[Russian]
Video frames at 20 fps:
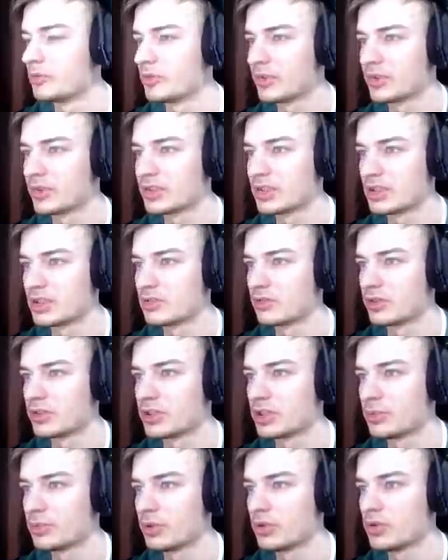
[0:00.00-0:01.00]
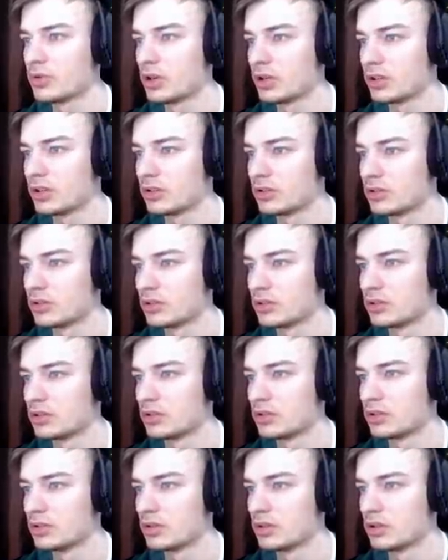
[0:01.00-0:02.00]
Кстати, вообще прикольно.
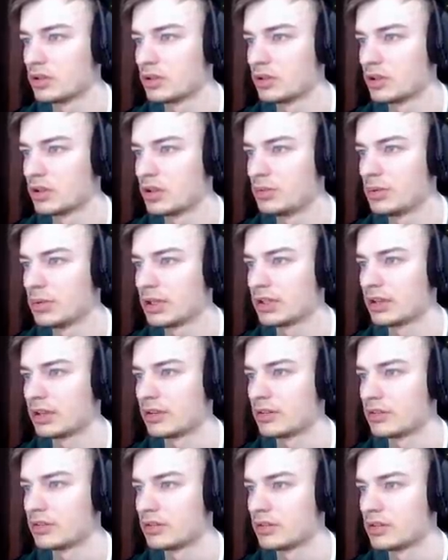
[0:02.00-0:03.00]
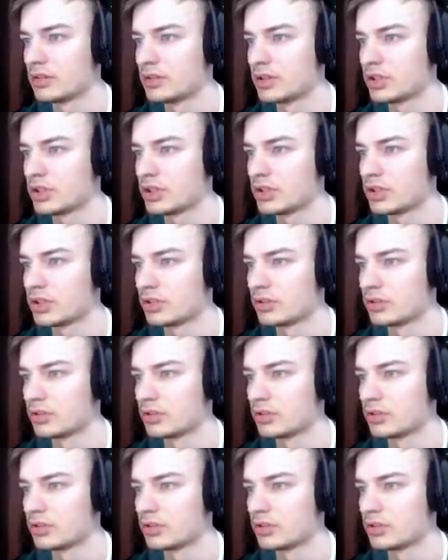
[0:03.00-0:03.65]
Ребята, держите.